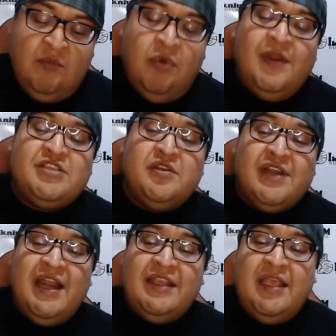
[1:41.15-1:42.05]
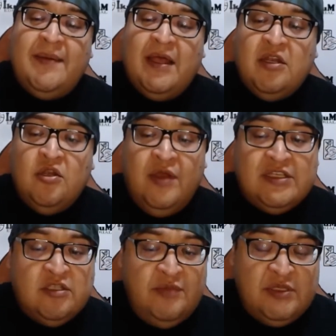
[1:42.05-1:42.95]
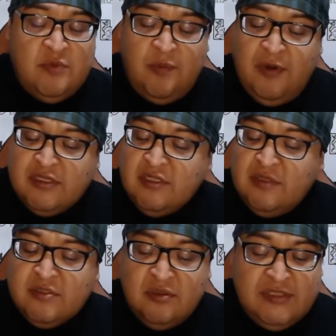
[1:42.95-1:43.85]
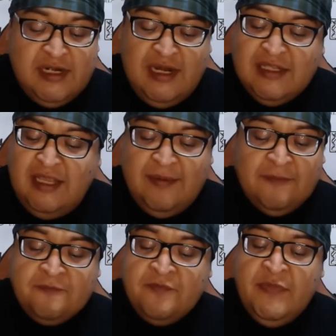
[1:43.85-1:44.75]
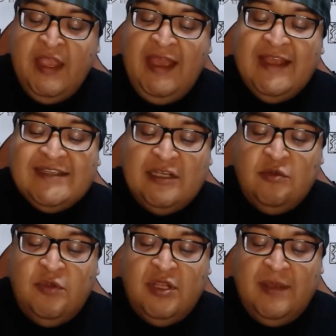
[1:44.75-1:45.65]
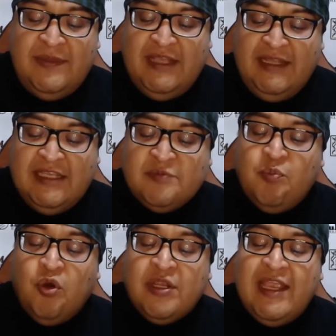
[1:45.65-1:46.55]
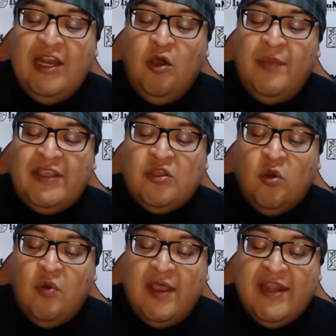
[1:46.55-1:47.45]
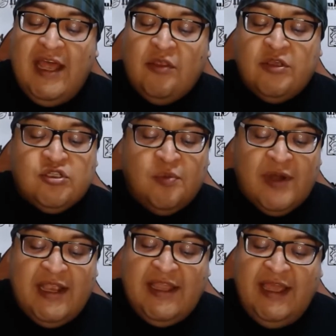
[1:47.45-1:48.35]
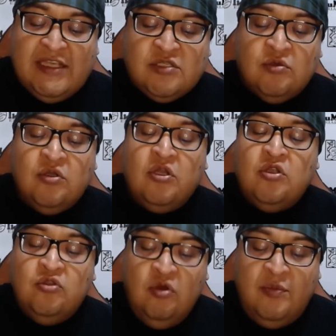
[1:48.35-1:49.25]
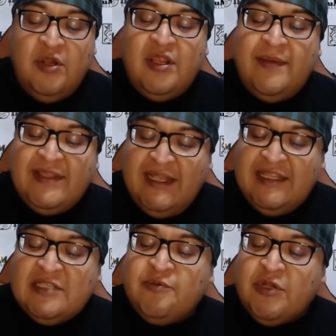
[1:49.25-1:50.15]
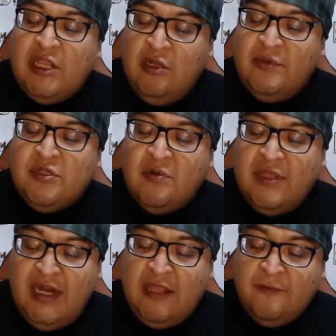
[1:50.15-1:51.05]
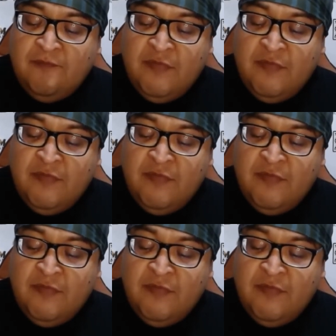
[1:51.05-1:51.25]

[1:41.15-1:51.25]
Población relativa, no es lo mismo población absoluta y relativa. Es el número de habitantes por kilómetro cuadrado y subraya eso, número de habitantes por kilómetro cuadrado